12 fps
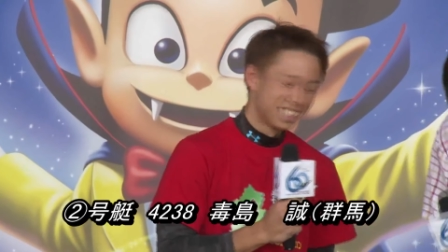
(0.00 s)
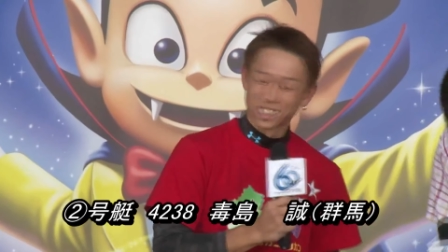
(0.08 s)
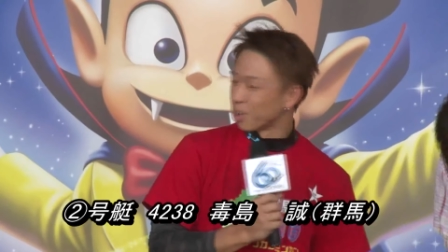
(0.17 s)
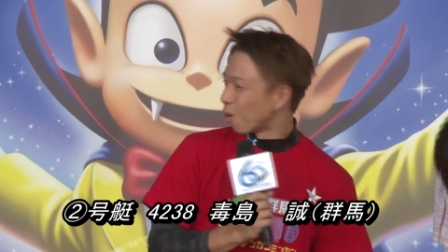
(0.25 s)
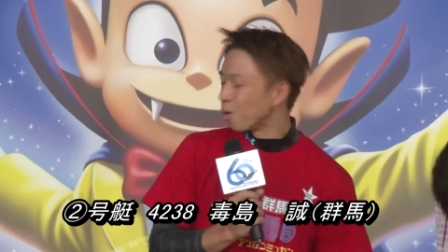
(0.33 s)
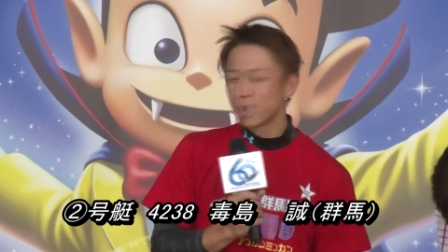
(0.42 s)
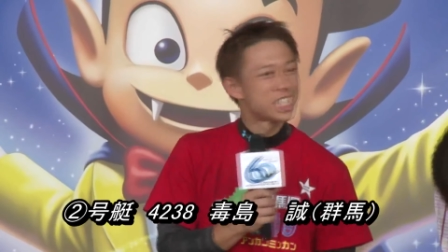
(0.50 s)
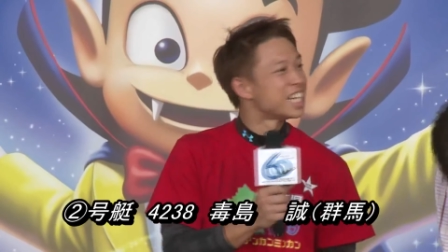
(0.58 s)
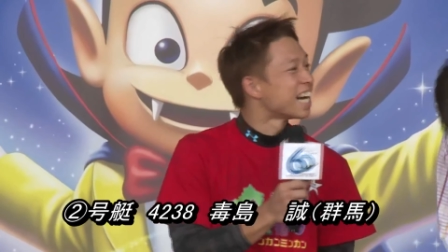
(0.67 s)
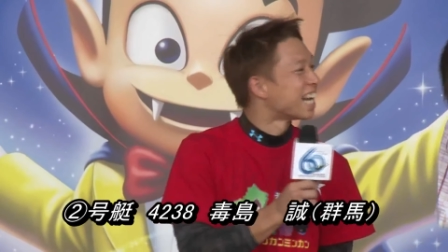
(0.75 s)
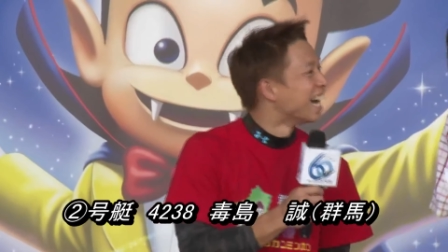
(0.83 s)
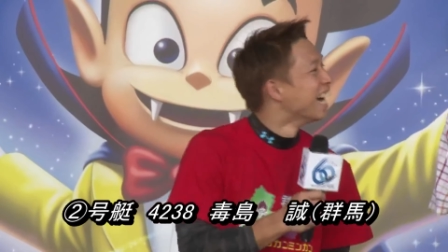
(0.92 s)
ちょっとほぐし
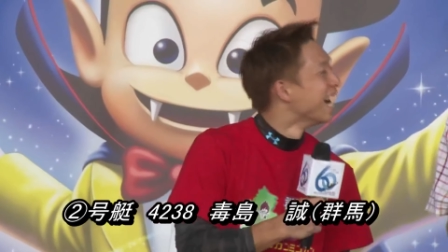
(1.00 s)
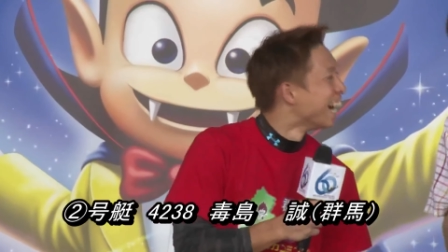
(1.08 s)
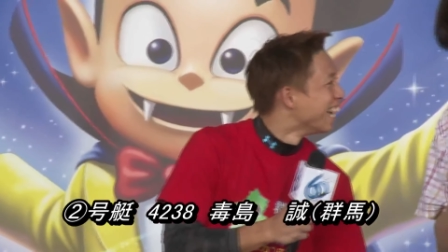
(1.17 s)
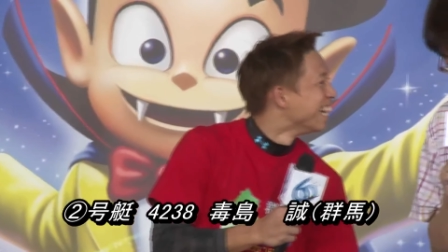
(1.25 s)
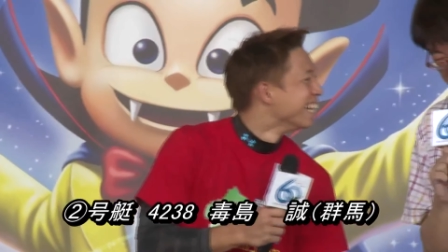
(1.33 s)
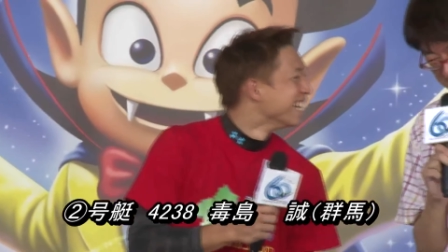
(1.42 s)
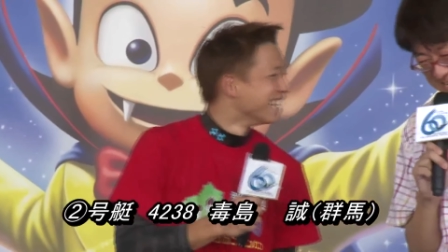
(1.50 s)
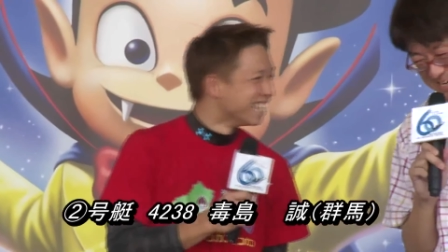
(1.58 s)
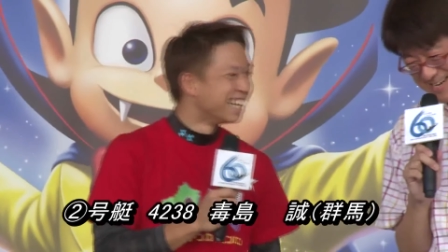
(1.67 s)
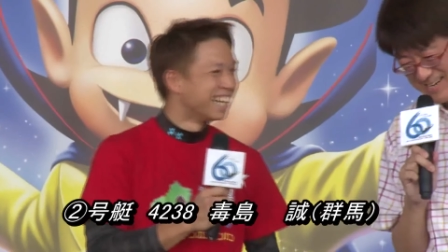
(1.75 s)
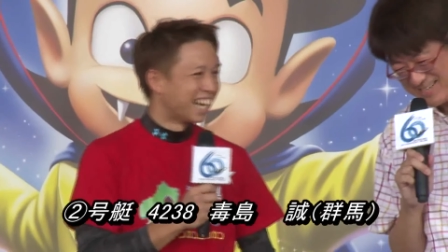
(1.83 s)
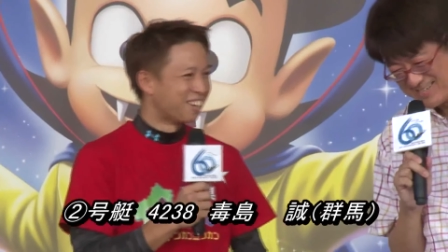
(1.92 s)
ながら
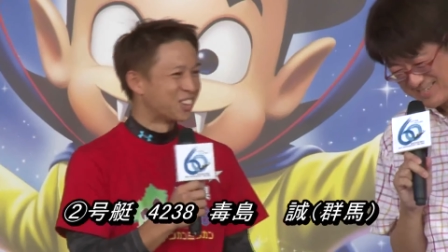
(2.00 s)
はい、